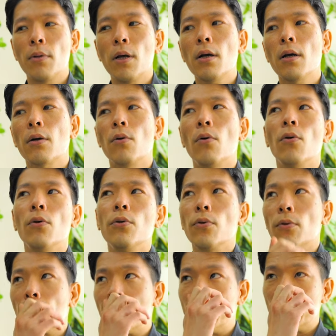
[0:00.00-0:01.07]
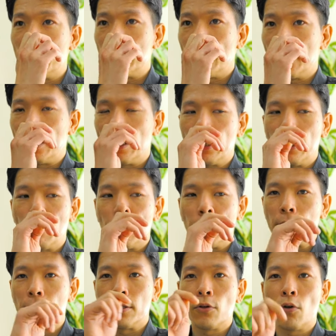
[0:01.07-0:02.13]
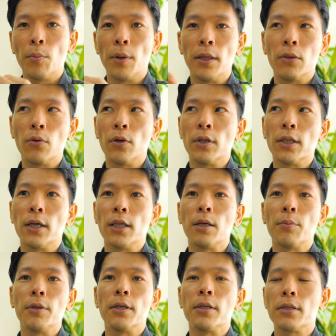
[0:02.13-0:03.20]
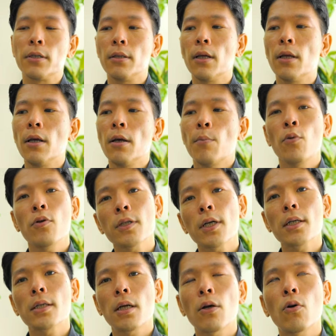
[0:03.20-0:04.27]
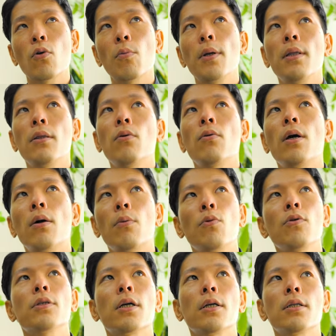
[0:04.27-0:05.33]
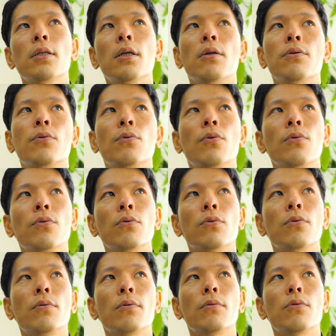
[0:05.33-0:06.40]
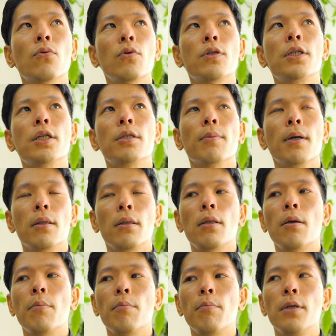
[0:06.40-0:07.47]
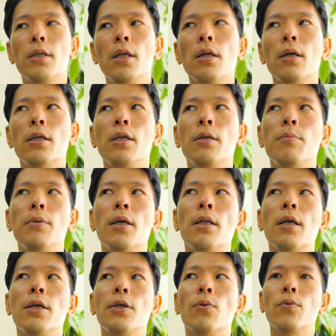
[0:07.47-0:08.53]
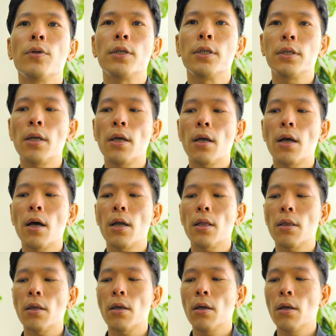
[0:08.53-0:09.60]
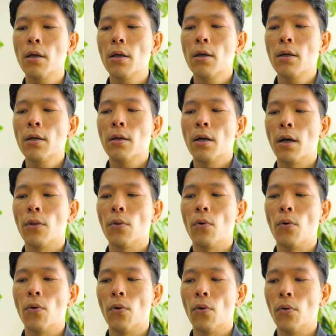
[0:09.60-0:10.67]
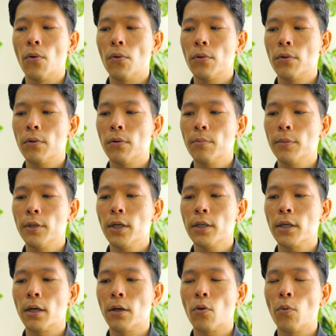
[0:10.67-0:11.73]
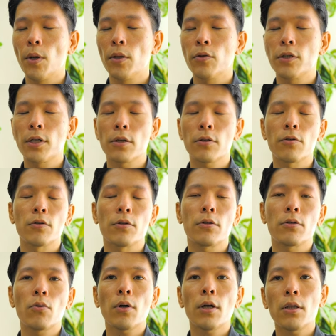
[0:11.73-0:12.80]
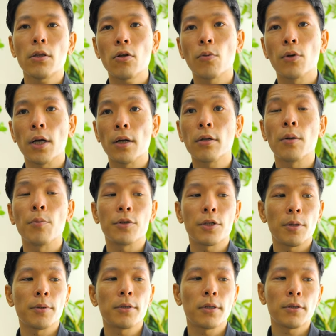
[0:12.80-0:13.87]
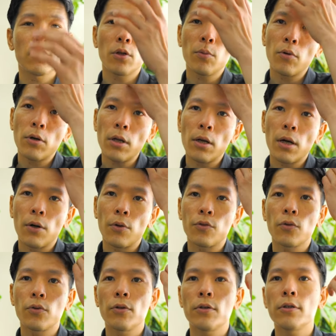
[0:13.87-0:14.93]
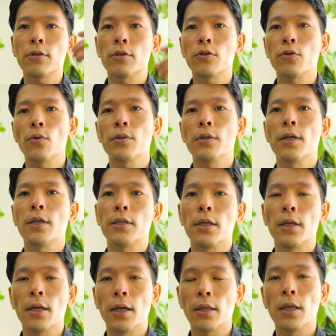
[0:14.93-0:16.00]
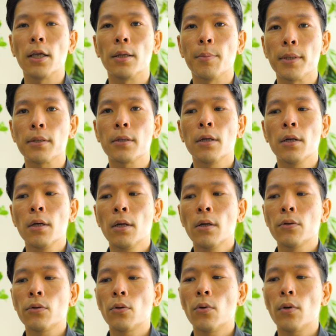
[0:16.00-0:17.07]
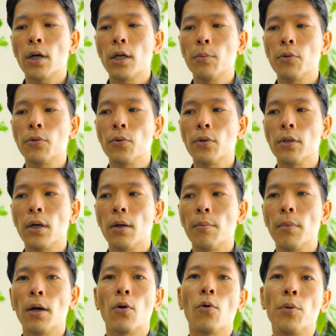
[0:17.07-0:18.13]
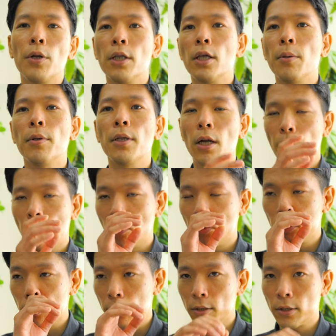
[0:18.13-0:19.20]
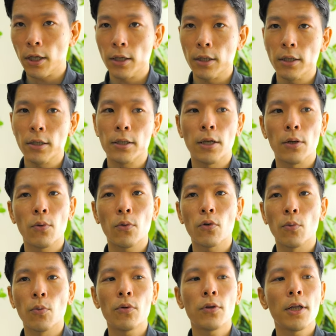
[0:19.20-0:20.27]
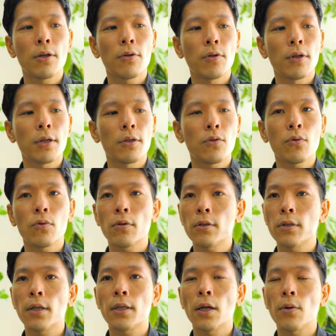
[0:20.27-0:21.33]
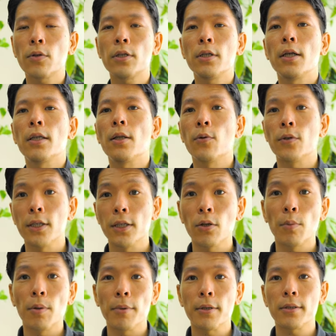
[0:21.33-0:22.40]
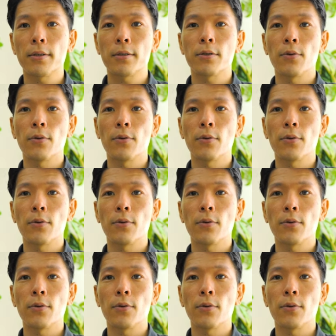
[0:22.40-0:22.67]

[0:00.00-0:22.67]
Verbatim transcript: なんかこういうの気になるなって方は別にコメントをいただいてもいいです。で、もしかしたらコメント欄もしかしたらその、閉じてしまって、みんなに見えないようにして、あえて、あの、皆さんがコメントしやすくとかっていうのもやるかもしれません。それもね、あの、ちょっとずつ調整してやっていきます。その他にもそういった、まあ、コミュニティみたいなものも作ったりしていこうと思っているので、ちょっとずつね、楽しんでいってほしいと思います。